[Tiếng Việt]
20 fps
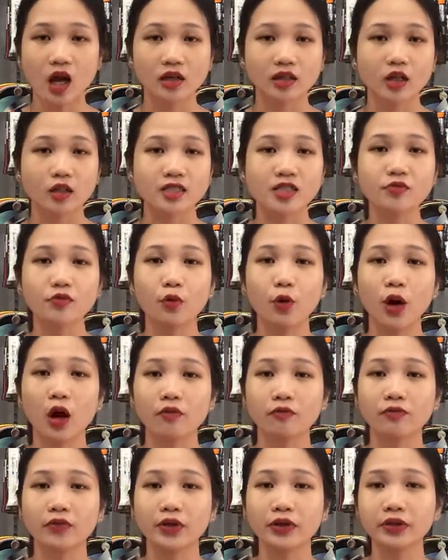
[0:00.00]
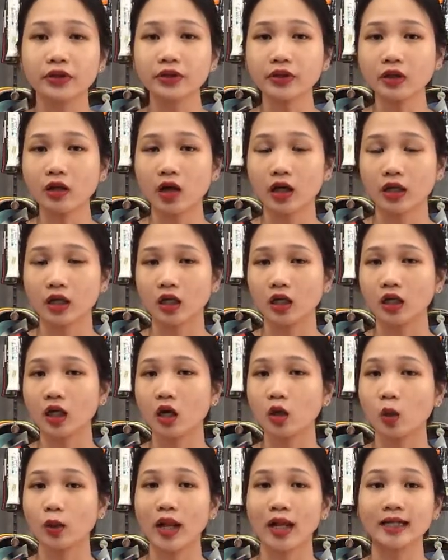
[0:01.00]
Nó rất phù hợp với những người ưa
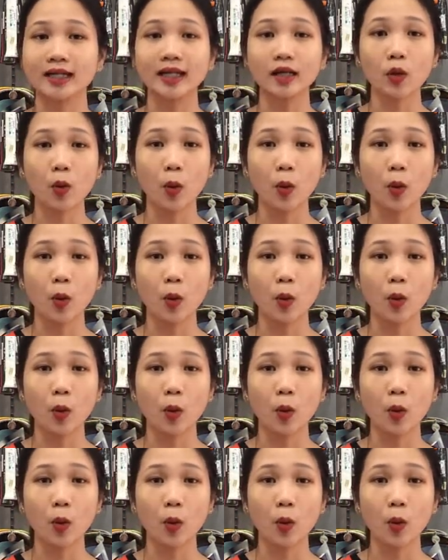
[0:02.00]
lối đánh linh